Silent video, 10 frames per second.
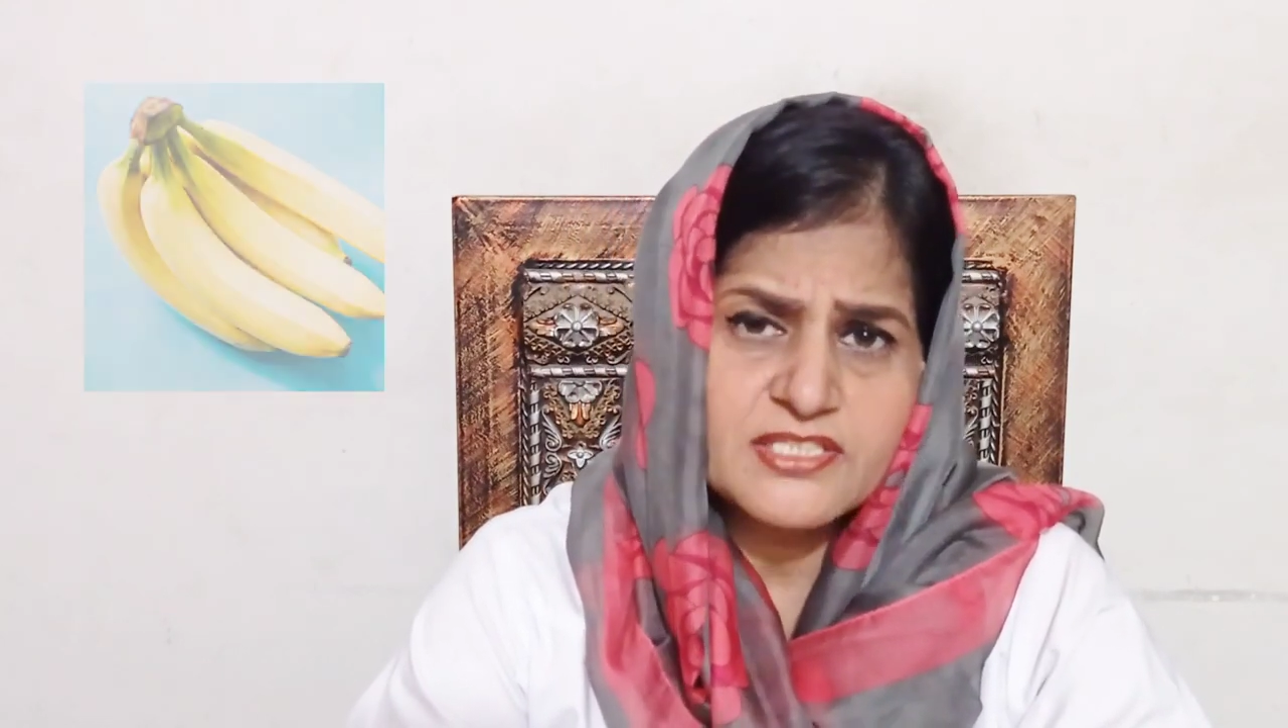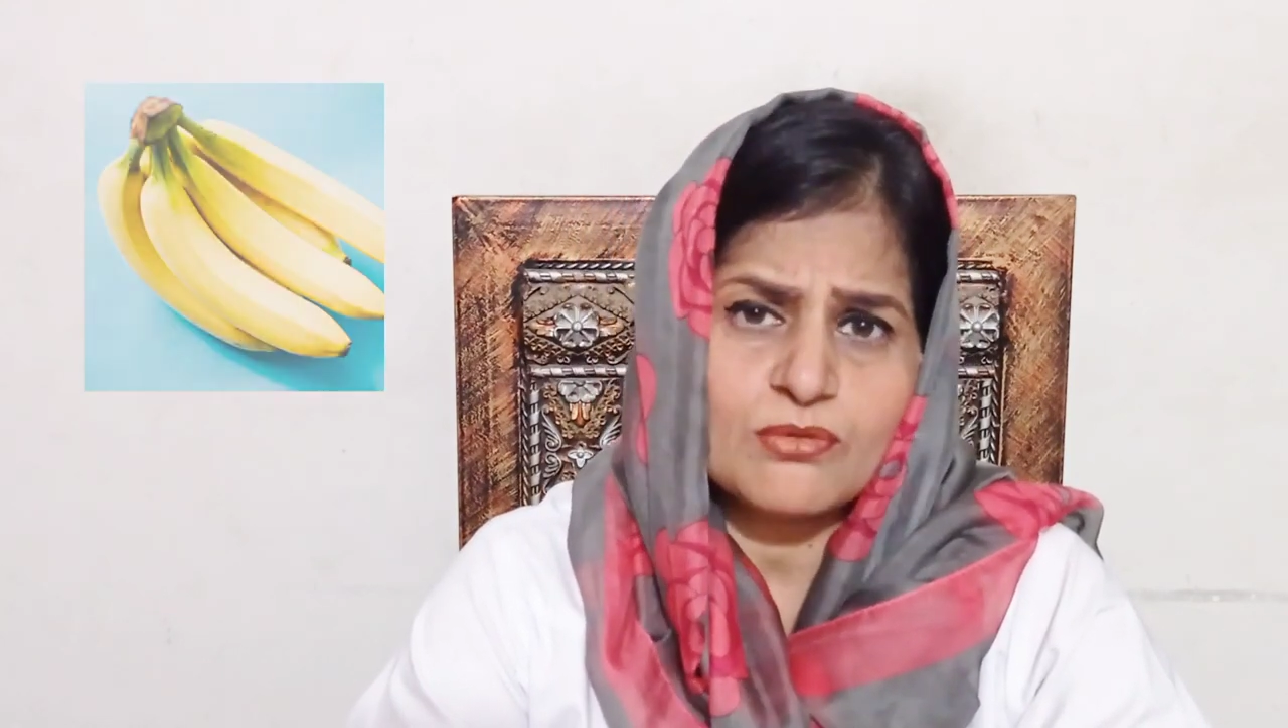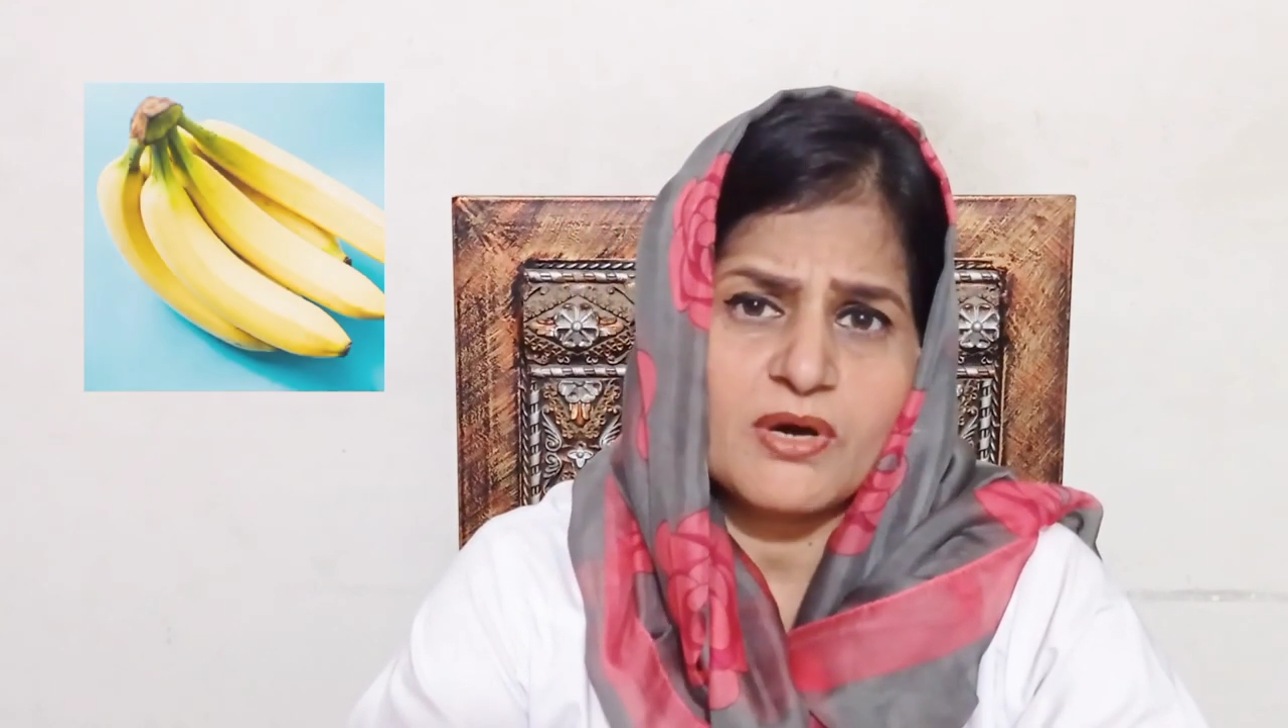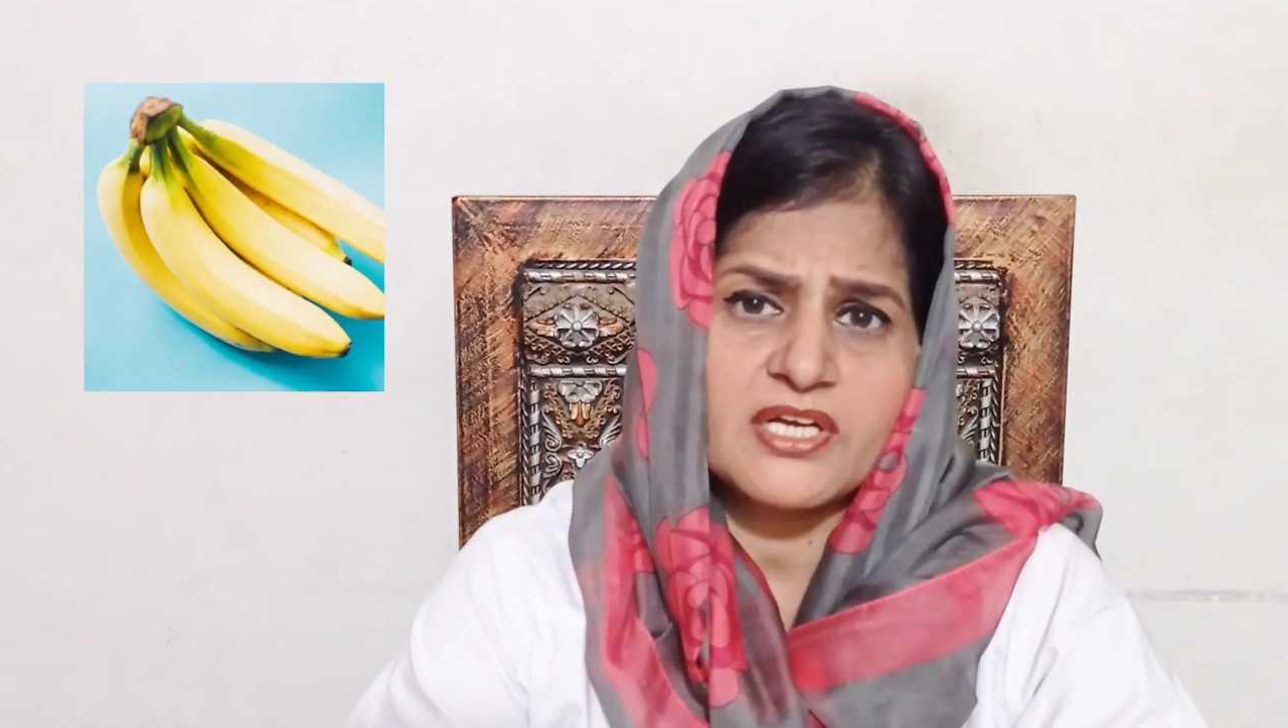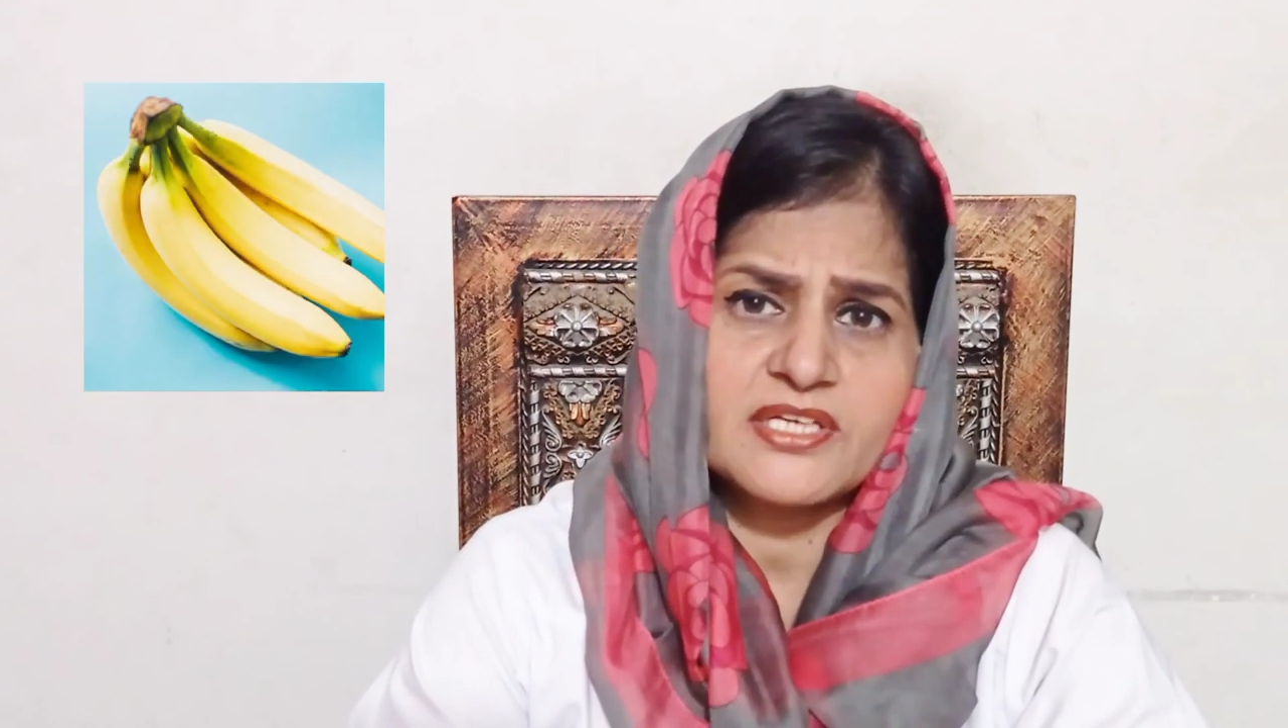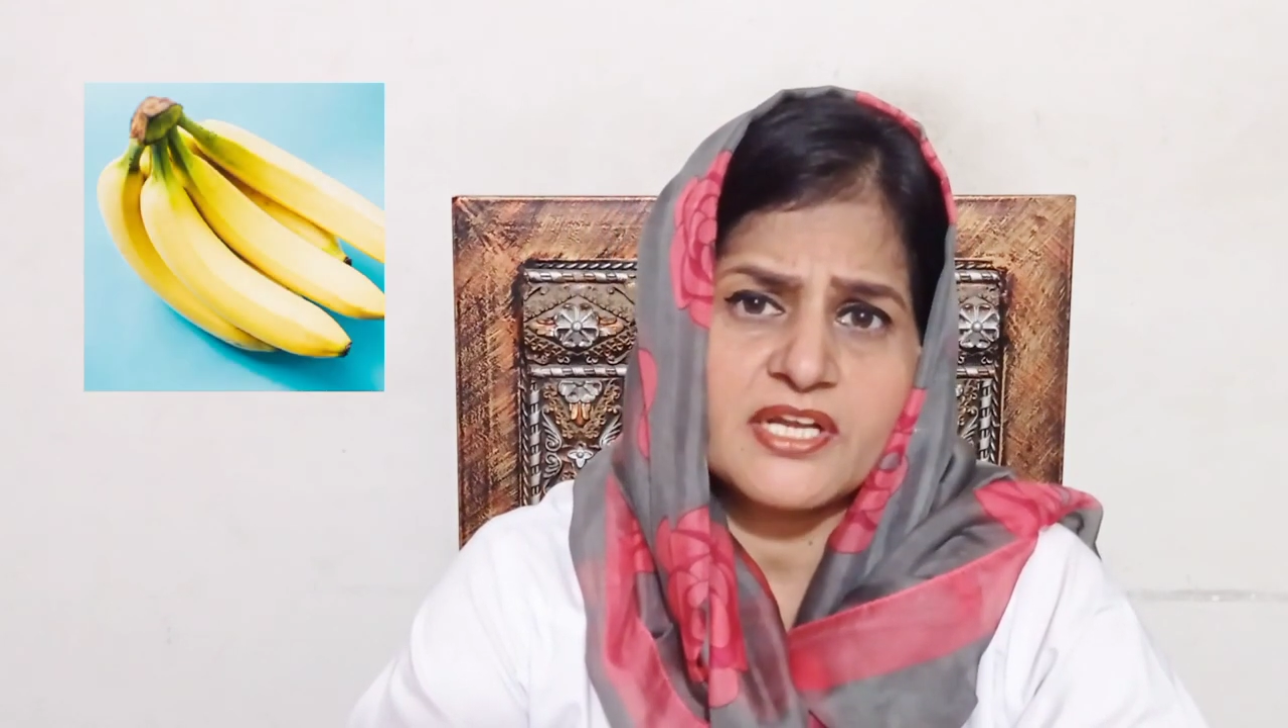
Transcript: इस्तेमाल